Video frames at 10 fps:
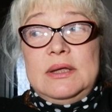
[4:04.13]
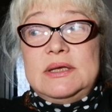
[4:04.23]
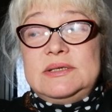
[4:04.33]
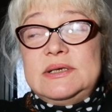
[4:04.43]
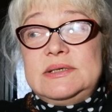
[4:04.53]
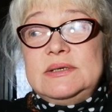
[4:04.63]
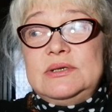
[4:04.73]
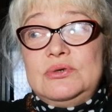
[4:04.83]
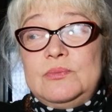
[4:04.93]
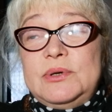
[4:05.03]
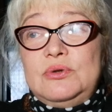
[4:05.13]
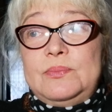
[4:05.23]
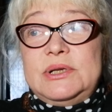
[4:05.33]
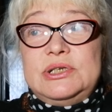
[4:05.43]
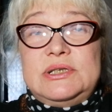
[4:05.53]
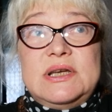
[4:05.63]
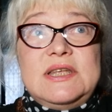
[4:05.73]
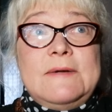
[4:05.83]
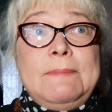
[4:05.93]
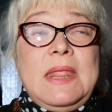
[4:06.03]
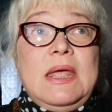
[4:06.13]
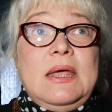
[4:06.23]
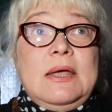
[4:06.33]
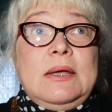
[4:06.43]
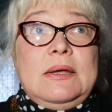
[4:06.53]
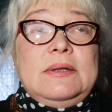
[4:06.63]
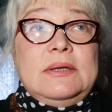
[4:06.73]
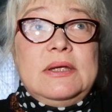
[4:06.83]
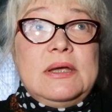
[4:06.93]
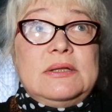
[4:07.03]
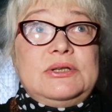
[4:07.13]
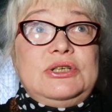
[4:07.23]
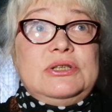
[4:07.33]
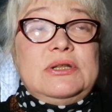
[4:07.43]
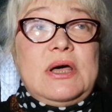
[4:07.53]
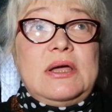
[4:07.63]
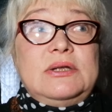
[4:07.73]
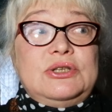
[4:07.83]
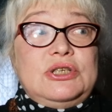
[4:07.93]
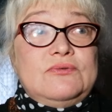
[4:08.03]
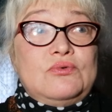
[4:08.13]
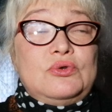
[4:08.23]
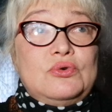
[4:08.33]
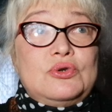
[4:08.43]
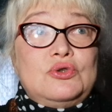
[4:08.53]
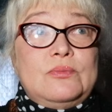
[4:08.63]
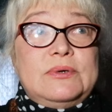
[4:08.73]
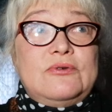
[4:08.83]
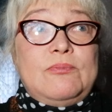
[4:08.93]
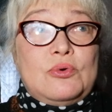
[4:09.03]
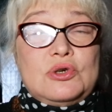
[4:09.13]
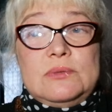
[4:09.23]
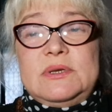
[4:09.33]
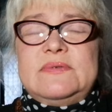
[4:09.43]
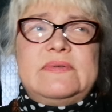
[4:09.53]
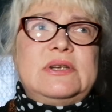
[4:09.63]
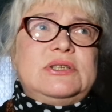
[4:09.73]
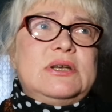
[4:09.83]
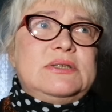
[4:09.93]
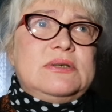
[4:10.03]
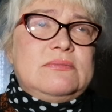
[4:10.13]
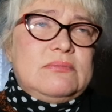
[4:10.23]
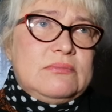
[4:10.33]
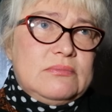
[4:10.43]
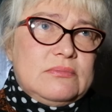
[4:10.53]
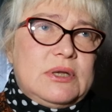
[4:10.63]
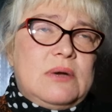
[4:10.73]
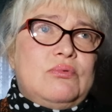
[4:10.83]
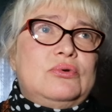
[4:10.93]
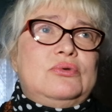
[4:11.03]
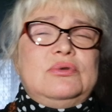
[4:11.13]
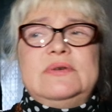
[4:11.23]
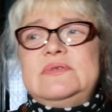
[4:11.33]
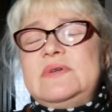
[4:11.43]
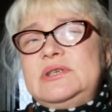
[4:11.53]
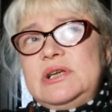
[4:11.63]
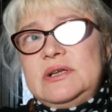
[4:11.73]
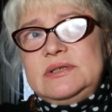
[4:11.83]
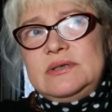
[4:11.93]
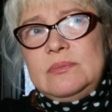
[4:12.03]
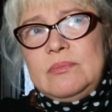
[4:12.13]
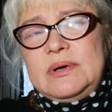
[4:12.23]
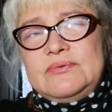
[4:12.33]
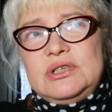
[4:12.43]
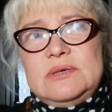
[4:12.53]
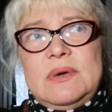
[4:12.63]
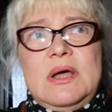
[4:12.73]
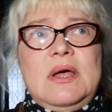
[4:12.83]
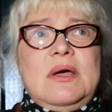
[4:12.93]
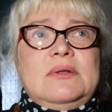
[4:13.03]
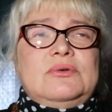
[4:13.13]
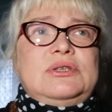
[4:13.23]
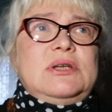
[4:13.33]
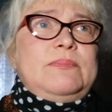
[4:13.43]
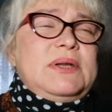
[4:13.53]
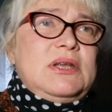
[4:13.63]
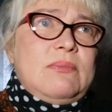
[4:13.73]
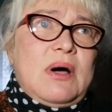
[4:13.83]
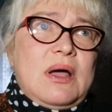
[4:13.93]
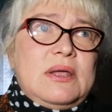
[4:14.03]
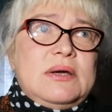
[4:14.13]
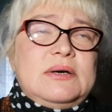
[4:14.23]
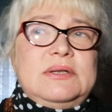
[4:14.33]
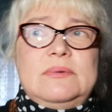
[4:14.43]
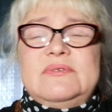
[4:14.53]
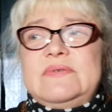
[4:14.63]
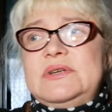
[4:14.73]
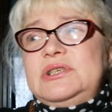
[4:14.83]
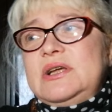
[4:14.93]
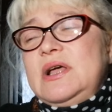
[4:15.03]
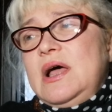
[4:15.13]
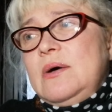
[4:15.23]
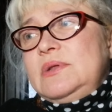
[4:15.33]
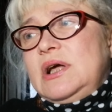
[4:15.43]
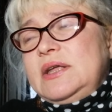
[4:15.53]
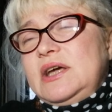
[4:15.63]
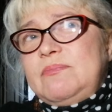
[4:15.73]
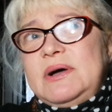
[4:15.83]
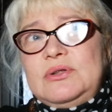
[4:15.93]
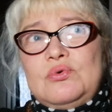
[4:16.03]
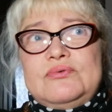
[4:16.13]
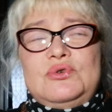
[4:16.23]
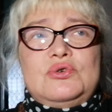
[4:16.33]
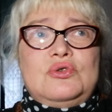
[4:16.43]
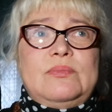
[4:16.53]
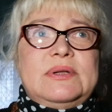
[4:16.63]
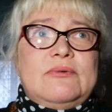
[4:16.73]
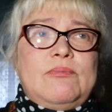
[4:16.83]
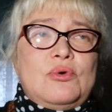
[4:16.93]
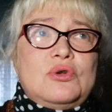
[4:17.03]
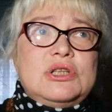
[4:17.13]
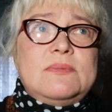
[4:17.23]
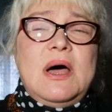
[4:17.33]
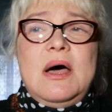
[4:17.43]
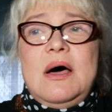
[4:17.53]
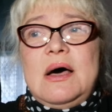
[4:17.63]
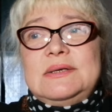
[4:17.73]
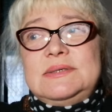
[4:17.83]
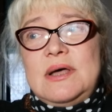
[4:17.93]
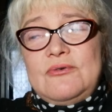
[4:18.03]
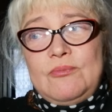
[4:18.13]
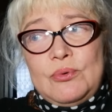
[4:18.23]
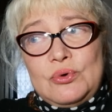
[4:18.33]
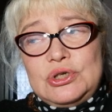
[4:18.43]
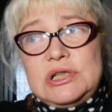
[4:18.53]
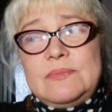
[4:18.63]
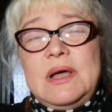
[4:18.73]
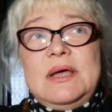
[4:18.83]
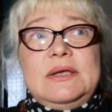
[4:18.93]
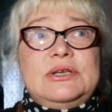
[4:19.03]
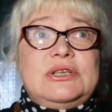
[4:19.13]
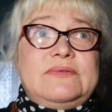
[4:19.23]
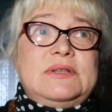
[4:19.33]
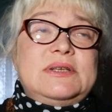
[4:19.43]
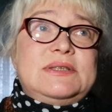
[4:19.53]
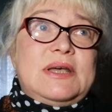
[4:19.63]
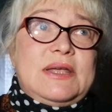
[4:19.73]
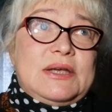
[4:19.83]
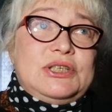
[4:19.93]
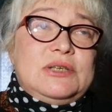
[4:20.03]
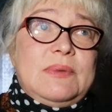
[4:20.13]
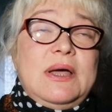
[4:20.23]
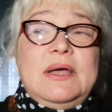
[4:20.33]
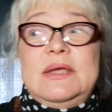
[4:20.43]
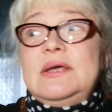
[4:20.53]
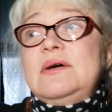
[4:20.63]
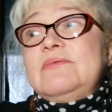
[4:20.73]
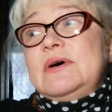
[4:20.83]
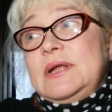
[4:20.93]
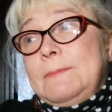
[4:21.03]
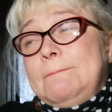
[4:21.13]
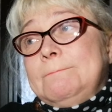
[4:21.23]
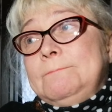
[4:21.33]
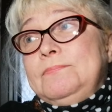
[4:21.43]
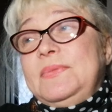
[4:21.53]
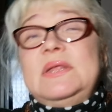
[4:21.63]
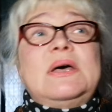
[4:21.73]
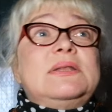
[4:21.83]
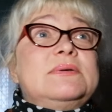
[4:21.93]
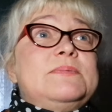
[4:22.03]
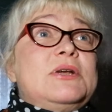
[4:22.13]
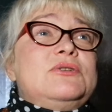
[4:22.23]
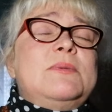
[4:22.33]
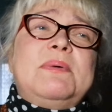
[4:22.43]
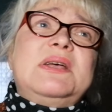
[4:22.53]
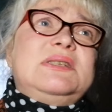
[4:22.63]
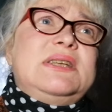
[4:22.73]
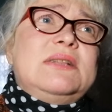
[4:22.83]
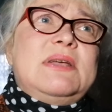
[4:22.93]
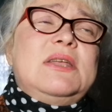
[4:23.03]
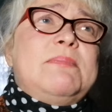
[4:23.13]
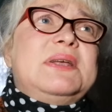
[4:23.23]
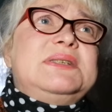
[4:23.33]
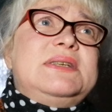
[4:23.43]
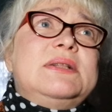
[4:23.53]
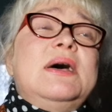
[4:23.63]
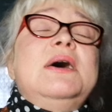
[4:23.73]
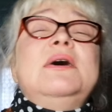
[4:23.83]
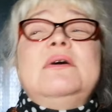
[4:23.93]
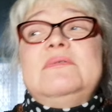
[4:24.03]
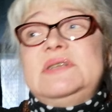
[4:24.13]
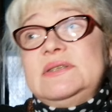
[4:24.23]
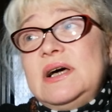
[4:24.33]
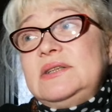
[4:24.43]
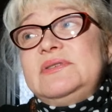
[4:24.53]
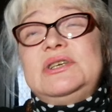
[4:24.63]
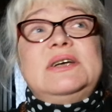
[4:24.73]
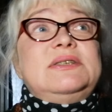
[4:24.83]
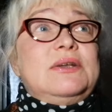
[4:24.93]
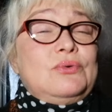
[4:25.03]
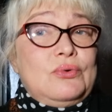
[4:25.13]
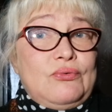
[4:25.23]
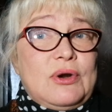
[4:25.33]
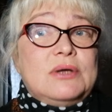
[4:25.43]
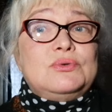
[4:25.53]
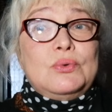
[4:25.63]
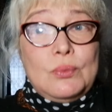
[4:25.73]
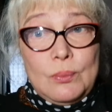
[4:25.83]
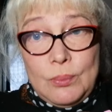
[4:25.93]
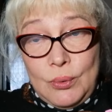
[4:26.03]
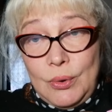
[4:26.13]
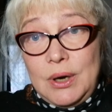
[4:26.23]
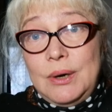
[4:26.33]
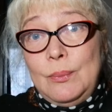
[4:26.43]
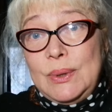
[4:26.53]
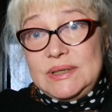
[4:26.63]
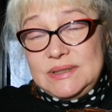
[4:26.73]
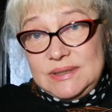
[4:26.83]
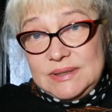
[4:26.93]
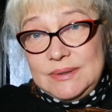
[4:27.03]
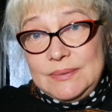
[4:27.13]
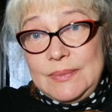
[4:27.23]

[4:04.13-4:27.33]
И здесь идет предупреждение, не начинай ничего то, что было в прошлом. Не возвращайся на работу, не возвращайся к бывшим, то есть не принимай их, не возвращай никаких подруг. Все, что было в прошлом, оставь в прошлом и живи настоящим. И говори – не надо спрашивать, ты простил меня, не простил. Всегда отвечайте такую фразу. Бог простит.